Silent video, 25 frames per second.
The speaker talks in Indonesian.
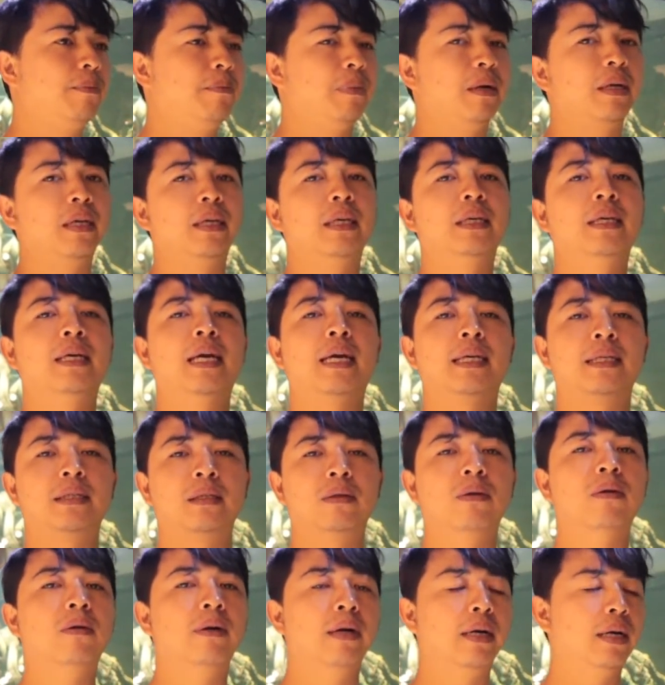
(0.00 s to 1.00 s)

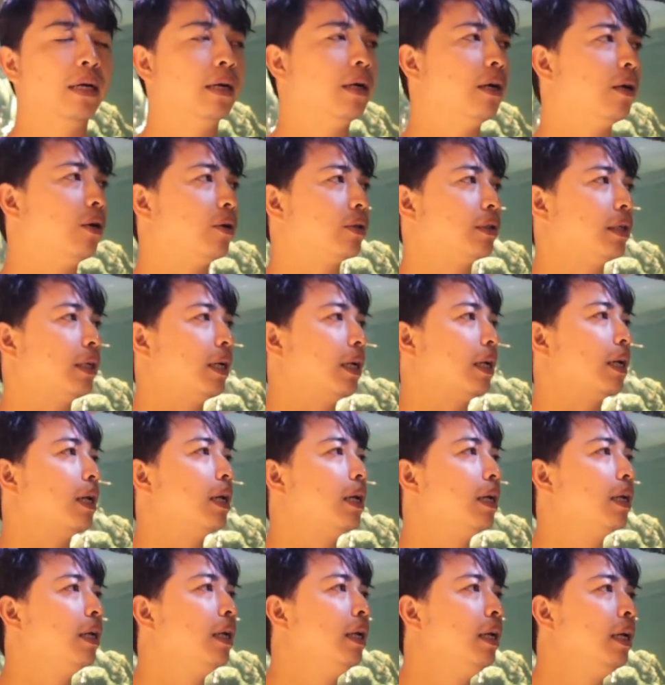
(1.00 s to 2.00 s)
penghias doang kalau
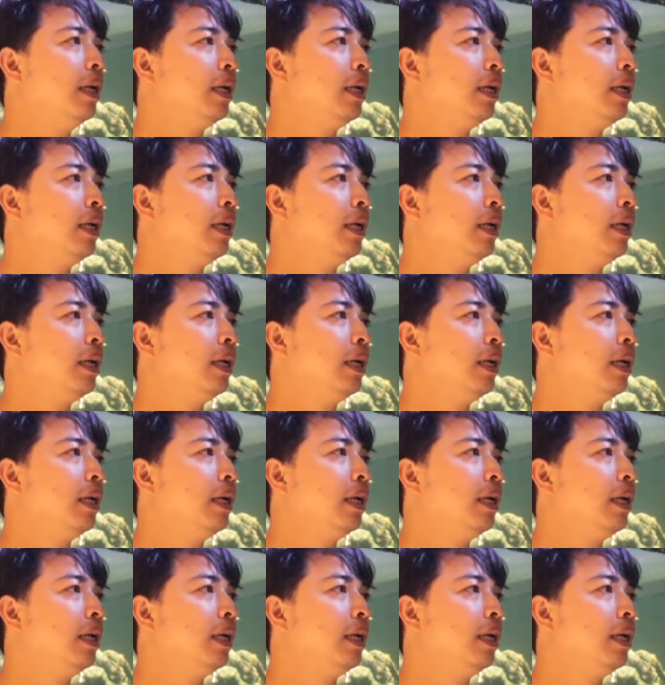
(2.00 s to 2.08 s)
sekarang